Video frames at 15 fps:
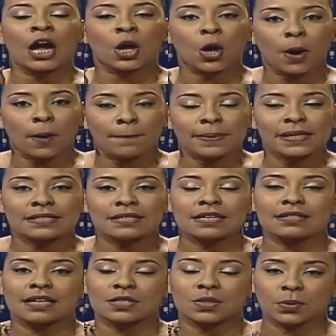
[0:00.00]

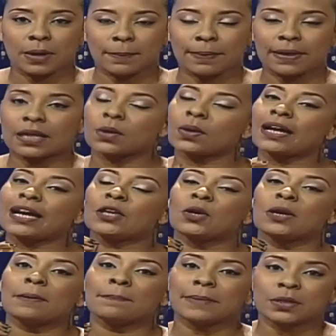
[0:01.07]
Cómplices es una película que
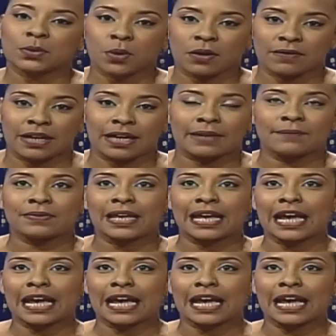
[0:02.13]
yo le invito a ver.